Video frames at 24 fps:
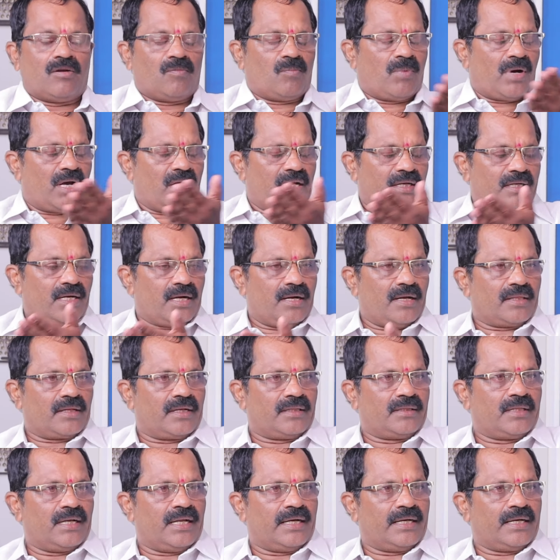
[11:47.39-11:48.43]
பாலகங்காதர
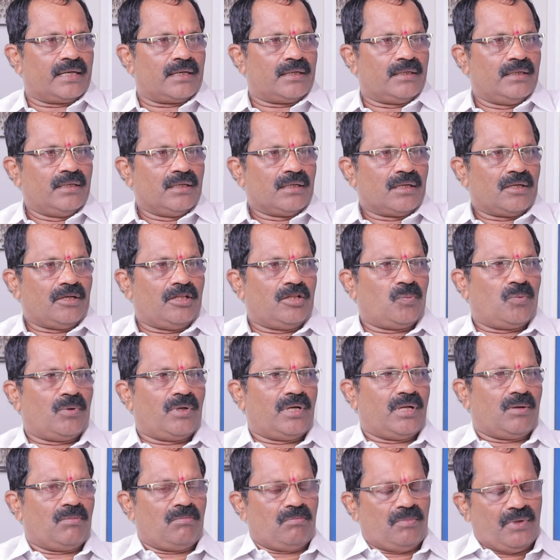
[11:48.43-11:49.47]
திலகர் இது
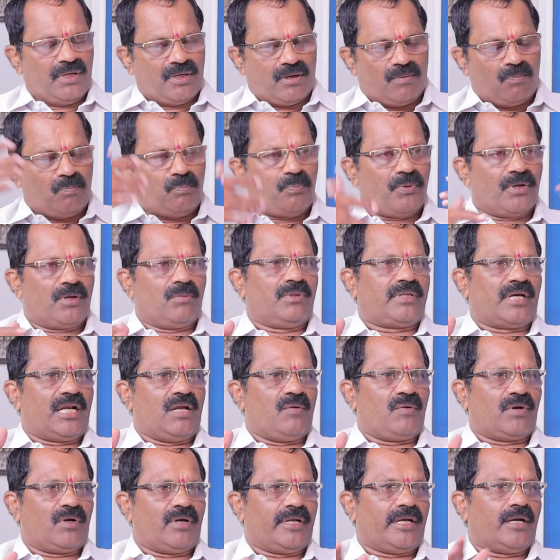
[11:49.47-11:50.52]
போன்ற மிக பெரும்
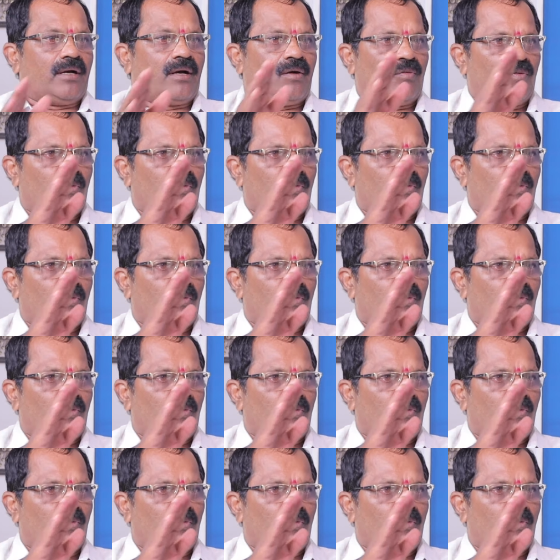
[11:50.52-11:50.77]
தலைவர்களுடைய